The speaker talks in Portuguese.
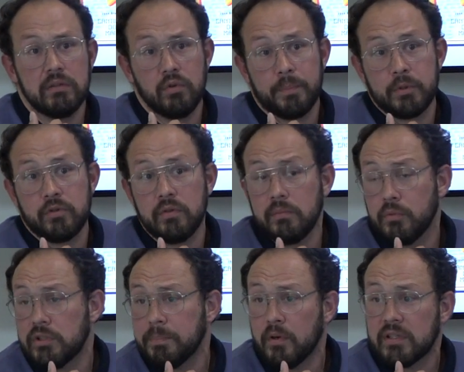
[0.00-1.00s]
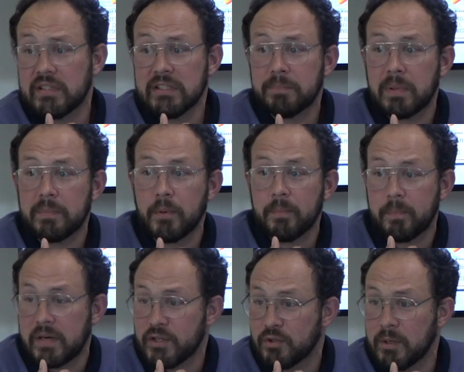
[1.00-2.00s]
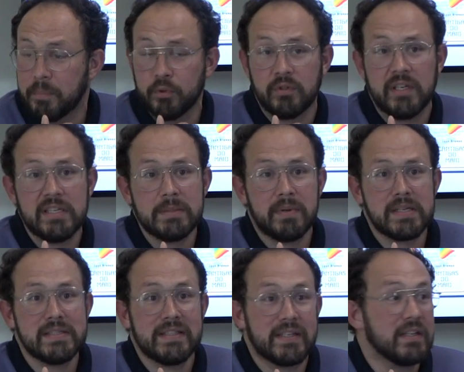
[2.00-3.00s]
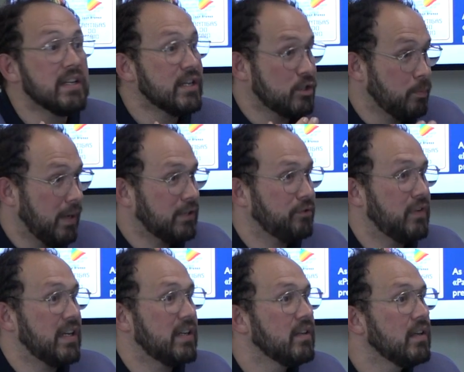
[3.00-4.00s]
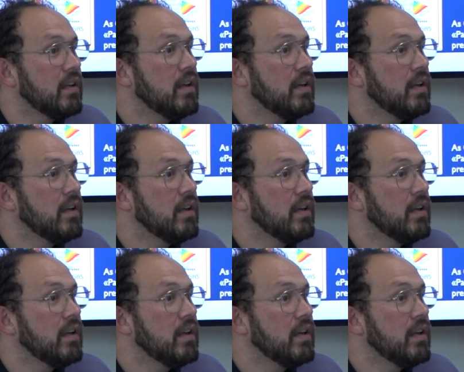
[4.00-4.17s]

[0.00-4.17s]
de uma pessoa muito importante para a história portuguesa e brasileira, Gilberto Freire.